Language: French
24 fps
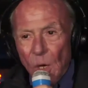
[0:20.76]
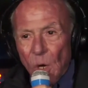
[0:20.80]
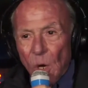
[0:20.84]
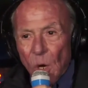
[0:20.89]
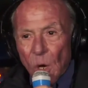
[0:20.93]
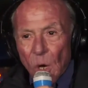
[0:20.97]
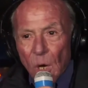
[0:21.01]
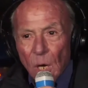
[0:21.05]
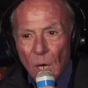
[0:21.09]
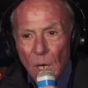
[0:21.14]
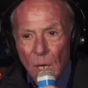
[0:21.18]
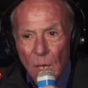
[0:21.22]

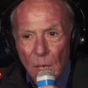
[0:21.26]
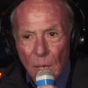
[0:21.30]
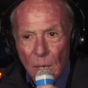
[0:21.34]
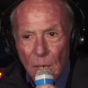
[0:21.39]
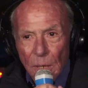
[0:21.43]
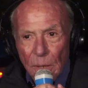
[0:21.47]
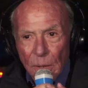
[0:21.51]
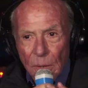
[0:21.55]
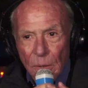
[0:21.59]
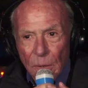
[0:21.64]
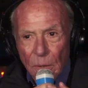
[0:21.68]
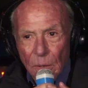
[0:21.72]
S'il vous plaît.
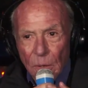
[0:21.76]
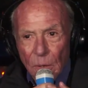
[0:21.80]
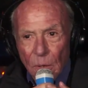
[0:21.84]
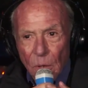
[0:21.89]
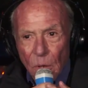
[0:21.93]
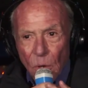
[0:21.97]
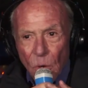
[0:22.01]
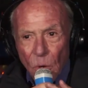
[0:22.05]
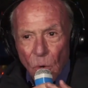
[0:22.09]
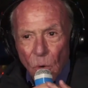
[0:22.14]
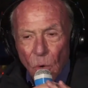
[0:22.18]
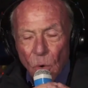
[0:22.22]

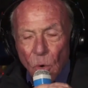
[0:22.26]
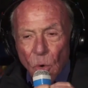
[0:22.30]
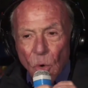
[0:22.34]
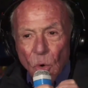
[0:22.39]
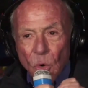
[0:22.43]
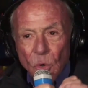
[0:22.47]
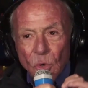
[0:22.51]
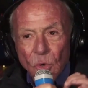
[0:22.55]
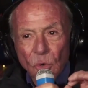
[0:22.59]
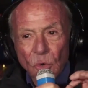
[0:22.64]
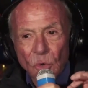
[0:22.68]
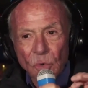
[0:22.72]

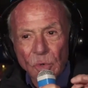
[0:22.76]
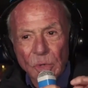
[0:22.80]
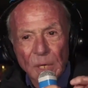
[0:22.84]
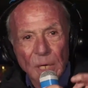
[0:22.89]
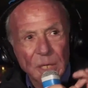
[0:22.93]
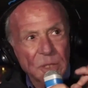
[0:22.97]
Aucune